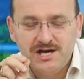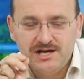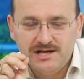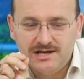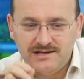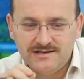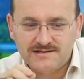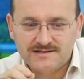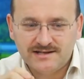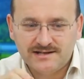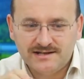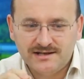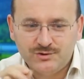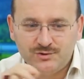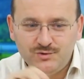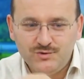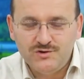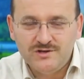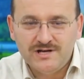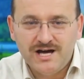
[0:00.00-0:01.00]
insana
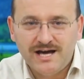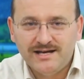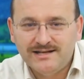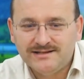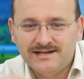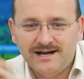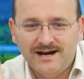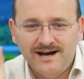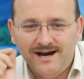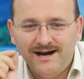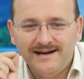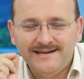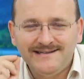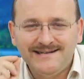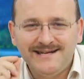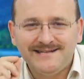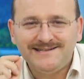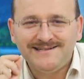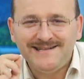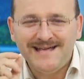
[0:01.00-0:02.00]
dünyayı da
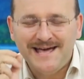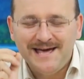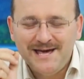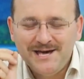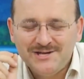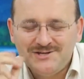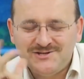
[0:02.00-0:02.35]
ahireti de